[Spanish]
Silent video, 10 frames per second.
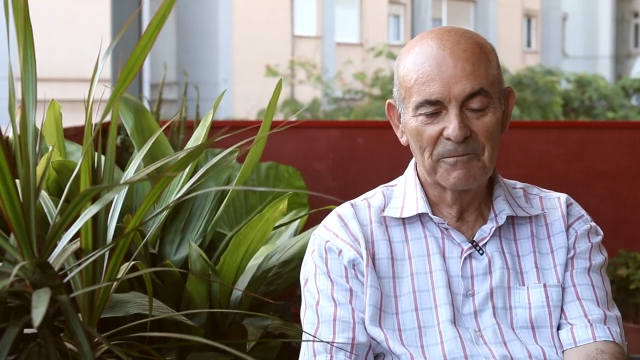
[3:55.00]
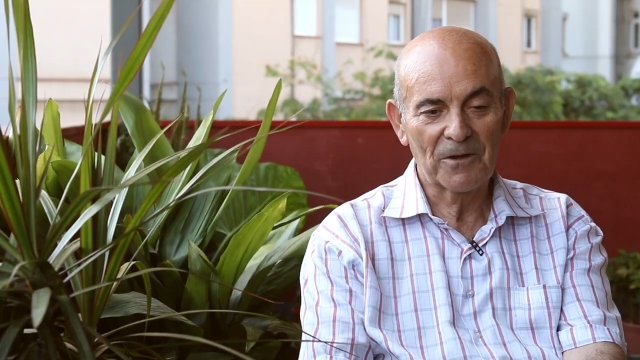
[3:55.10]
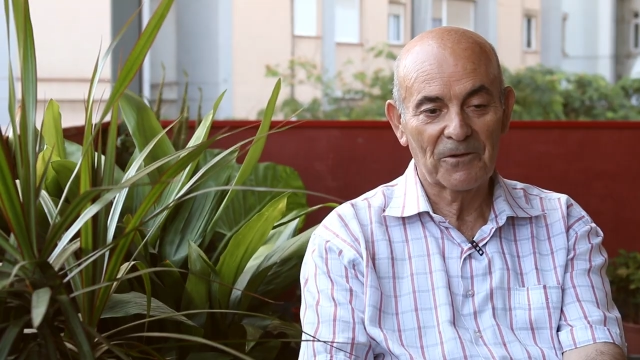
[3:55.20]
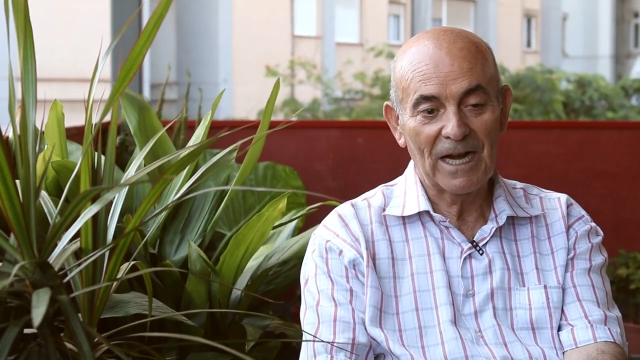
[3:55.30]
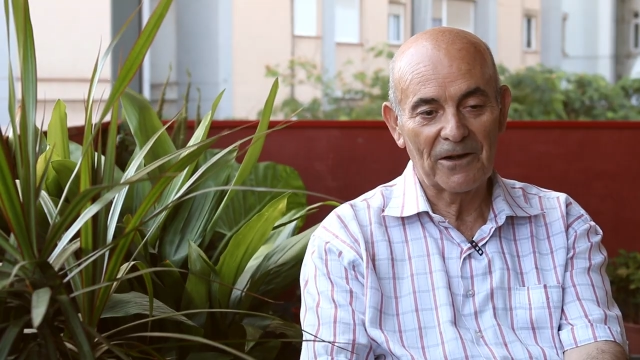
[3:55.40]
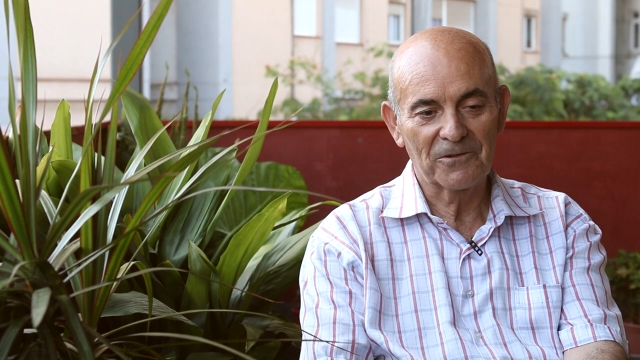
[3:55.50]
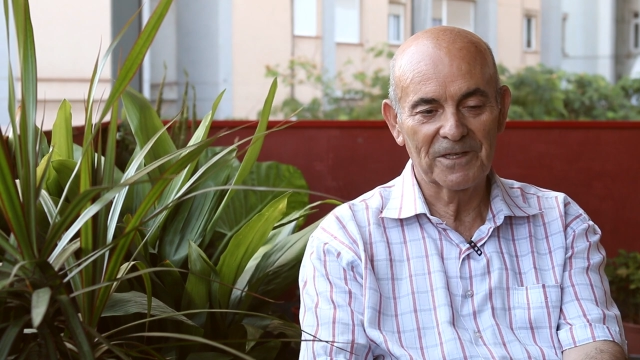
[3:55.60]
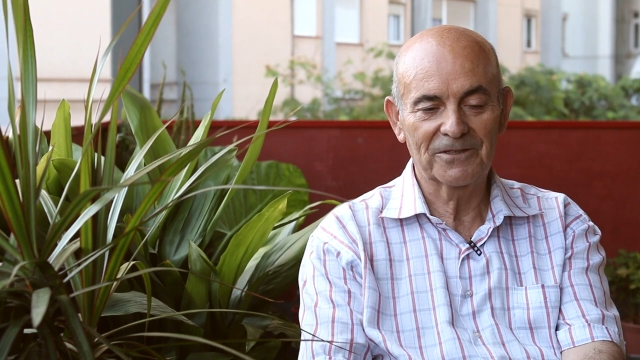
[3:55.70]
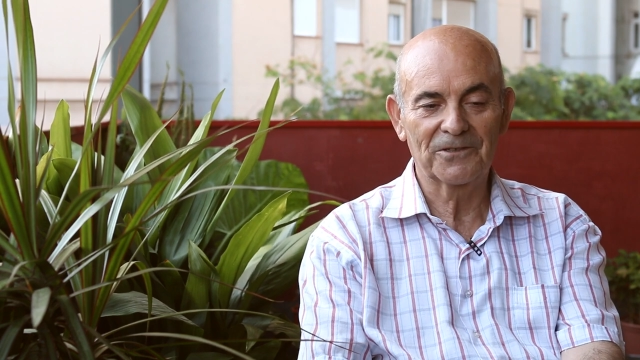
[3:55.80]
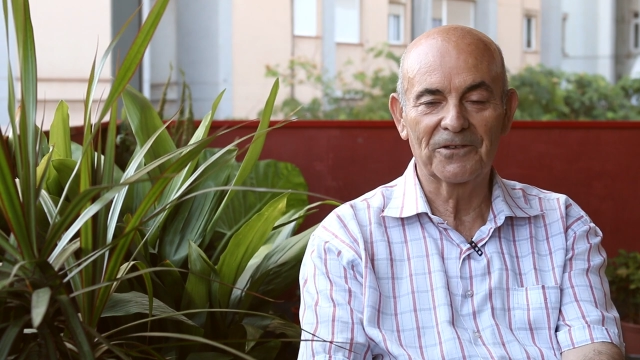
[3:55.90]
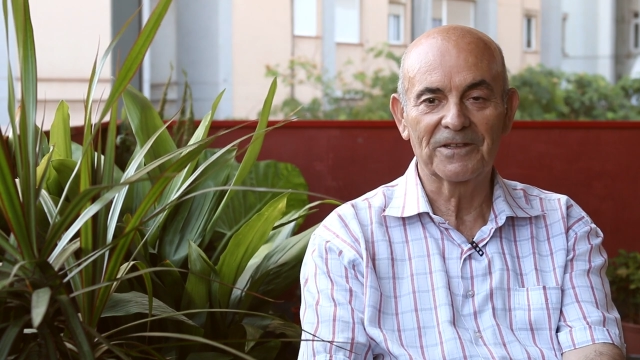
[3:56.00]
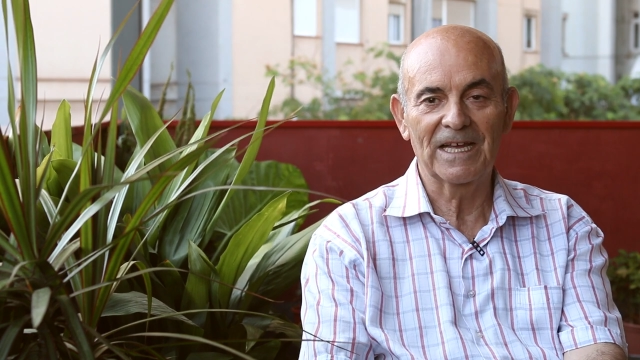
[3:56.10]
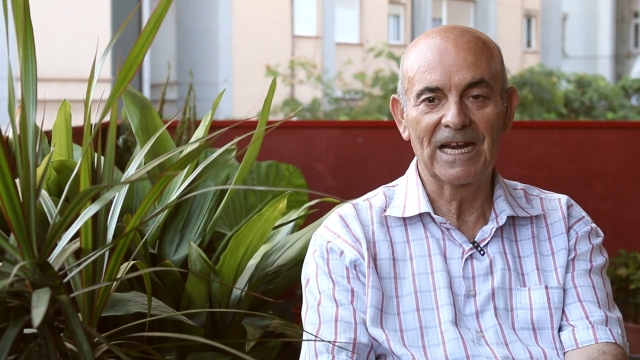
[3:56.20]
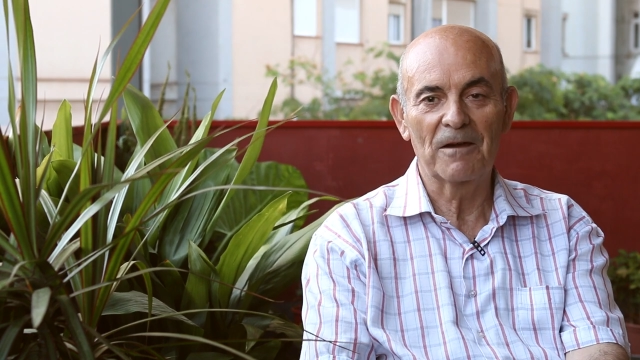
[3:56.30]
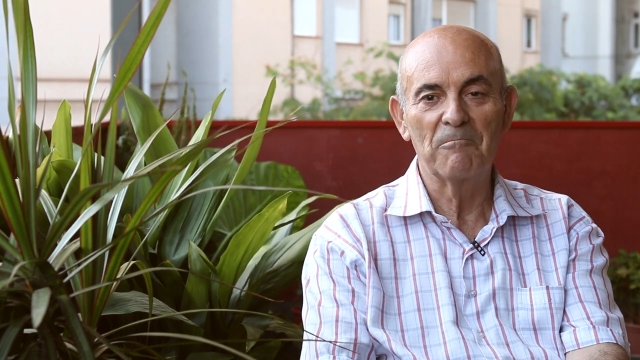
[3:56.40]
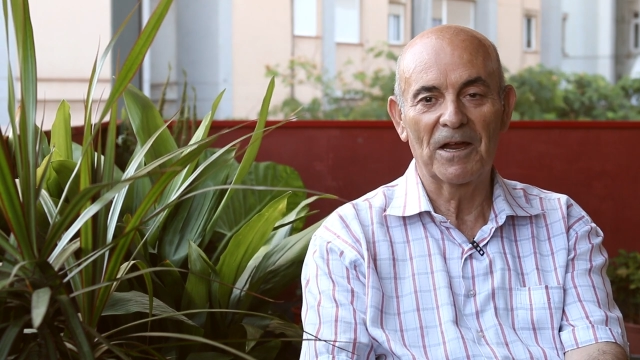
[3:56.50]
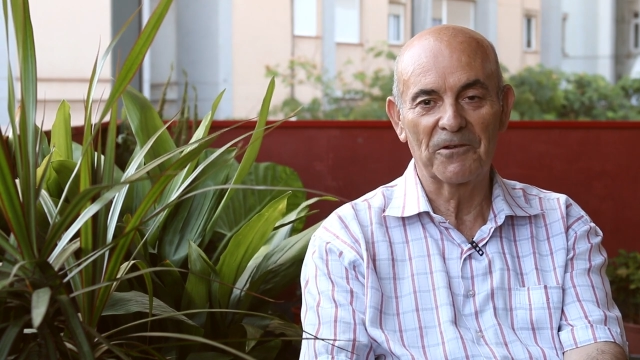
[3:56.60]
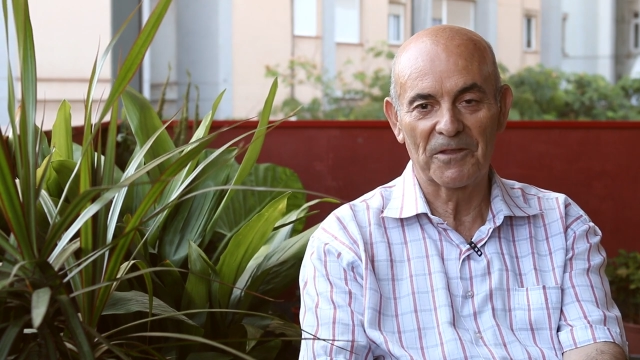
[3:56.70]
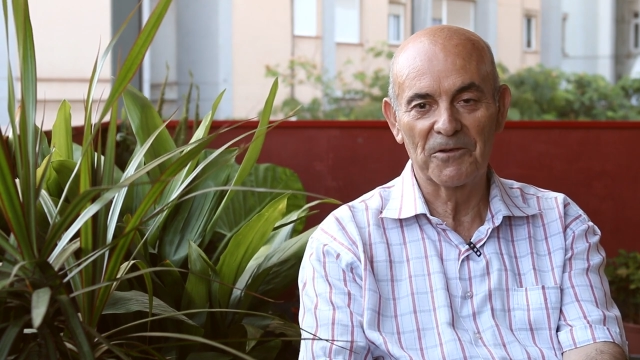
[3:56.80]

Pero claro, esto no está en las manos